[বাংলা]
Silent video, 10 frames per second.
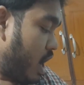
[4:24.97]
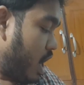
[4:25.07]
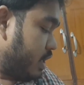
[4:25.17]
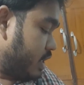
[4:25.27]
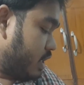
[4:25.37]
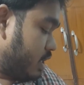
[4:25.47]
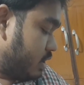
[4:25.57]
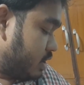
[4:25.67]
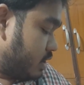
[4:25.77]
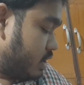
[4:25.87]
আর কি
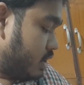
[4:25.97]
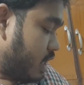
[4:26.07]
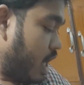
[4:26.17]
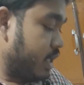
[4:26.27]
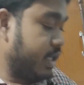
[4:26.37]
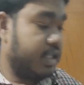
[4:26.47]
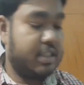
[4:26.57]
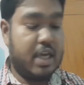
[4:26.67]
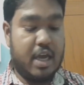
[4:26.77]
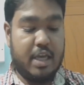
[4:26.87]
কিনেছি আর
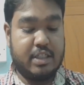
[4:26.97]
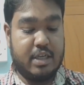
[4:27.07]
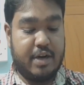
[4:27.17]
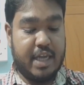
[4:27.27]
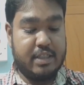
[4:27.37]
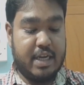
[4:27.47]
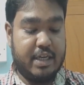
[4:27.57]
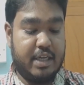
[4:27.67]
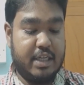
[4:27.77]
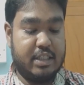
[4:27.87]
কিনেছি হ্যাঁ এই যে রাইস
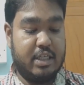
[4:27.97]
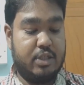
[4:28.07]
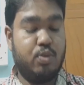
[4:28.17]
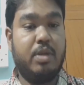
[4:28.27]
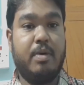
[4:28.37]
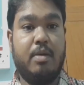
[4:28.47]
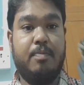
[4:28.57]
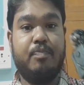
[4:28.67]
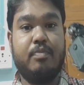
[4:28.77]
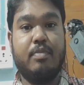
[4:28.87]
লাইট কিনেছি টুনি বাল্ব
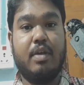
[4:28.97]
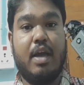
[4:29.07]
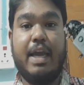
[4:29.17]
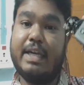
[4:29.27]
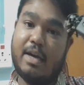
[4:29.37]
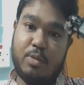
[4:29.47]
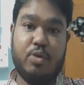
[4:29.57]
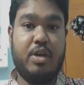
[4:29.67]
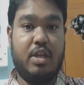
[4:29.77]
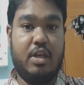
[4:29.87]
এটা আমিও
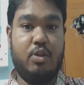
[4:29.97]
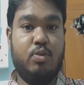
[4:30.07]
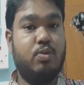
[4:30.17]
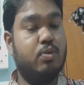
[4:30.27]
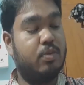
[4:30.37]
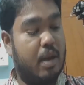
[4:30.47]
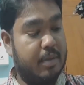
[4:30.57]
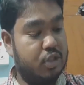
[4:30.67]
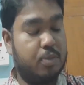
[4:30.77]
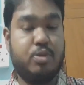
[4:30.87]
কিনি কিন্তু
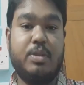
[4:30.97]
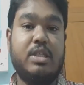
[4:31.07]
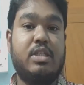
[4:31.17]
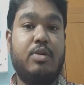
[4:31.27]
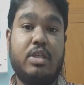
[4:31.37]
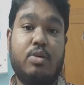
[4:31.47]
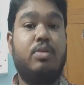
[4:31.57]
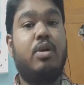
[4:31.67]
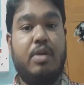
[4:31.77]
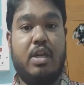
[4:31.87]
আমি সবসময় চেষ্টা করি যেন
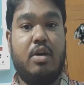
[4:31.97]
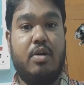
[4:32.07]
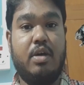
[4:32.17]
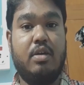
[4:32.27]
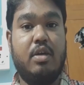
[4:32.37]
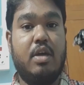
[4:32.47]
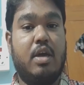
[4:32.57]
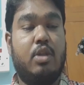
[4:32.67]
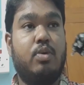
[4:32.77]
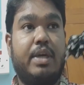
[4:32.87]
ওটাও কেনা হয়
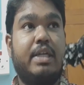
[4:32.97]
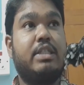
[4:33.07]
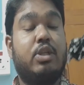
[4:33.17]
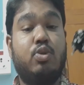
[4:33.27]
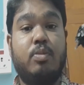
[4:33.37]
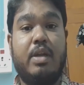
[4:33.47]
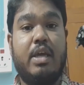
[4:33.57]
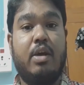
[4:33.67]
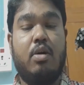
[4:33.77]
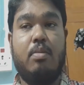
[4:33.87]
তো এটা যেহেতু
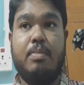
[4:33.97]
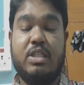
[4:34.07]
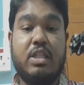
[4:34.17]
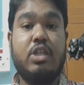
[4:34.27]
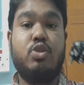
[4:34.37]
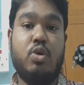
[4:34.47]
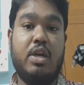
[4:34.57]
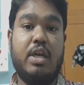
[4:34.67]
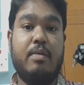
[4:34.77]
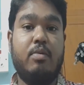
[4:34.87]
মানে বেশি দিন
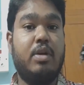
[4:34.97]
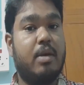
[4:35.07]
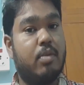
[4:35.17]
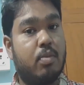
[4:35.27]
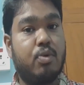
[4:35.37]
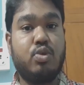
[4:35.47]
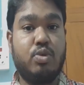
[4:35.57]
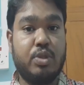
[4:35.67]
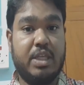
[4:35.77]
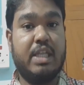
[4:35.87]
চলে ওটা এমন
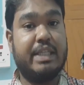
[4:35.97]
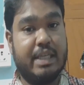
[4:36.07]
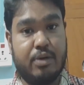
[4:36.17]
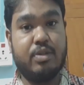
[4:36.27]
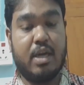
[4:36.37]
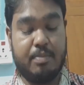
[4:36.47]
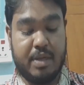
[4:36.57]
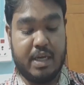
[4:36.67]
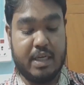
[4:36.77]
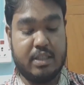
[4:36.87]
প্রচণ্ড তেল তেলেরও দাম
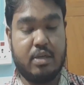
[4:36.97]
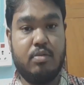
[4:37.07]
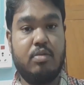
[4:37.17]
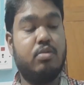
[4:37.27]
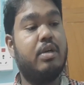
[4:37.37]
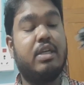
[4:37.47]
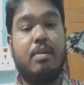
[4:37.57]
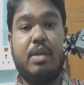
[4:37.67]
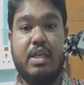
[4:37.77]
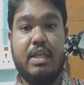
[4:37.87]
বেড়ে গেছে এখন তো এটা
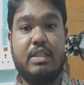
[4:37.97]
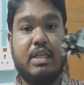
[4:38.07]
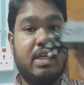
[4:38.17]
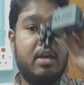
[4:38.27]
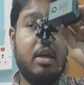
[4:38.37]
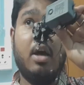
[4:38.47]
আমি নিয়েছি এটা